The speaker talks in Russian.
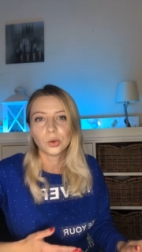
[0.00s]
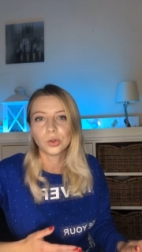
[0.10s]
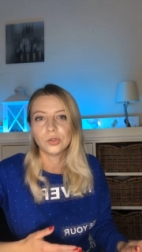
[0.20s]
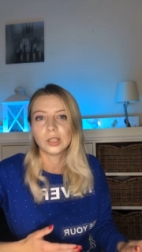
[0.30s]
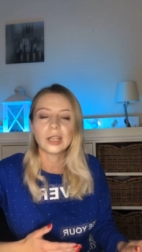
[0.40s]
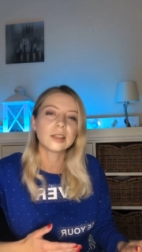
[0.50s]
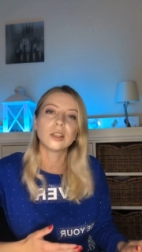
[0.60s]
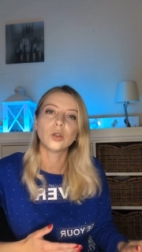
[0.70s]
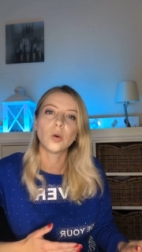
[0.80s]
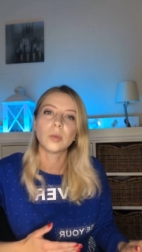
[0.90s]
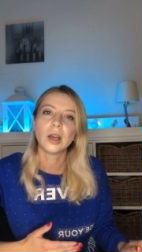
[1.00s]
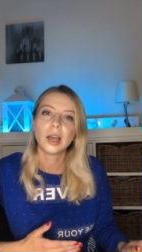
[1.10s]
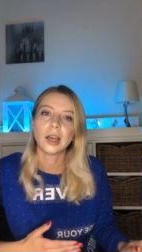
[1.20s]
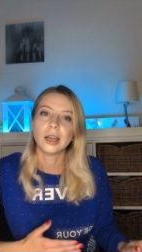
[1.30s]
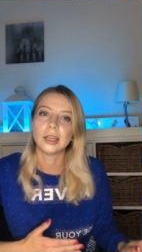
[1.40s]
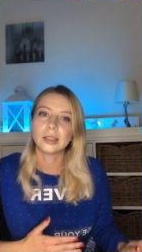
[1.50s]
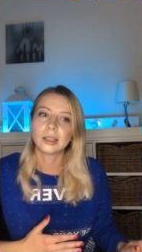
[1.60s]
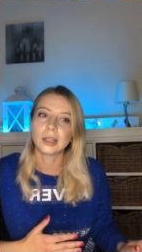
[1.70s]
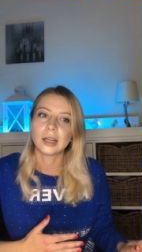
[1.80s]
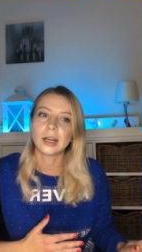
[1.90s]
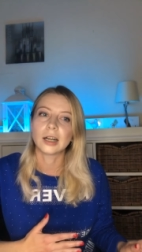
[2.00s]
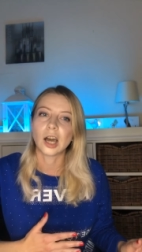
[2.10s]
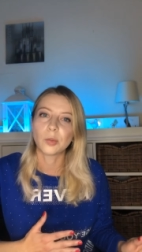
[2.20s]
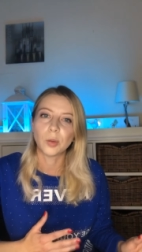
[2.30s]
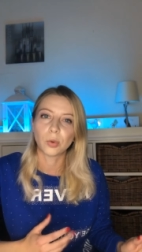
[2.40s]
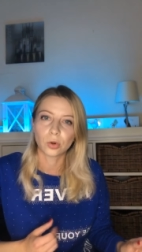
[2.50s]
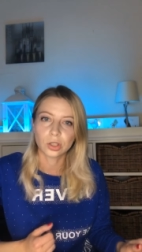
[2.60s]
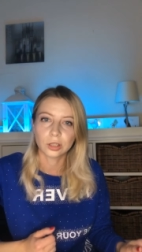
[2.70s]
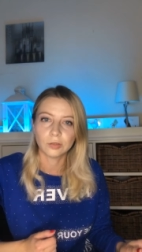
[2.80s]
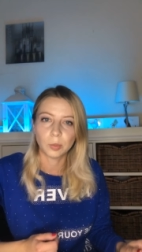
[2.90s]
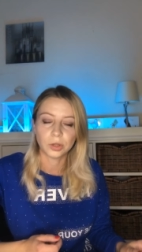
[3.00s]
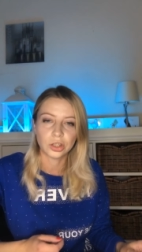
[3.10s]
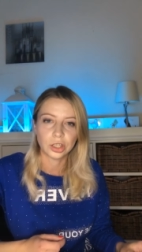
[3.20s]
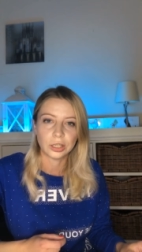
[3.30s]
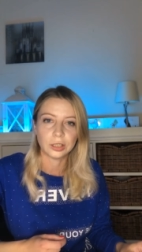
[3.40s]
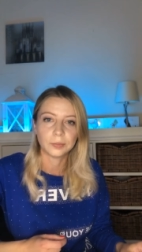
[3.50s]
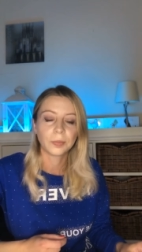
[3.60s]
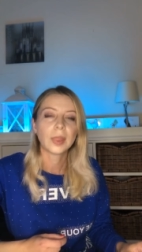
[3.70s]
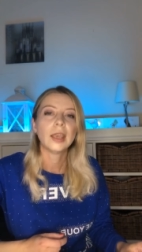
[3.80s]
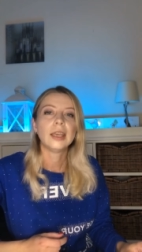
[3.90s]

то двенадцатый дом — это карма прошлых воплощений.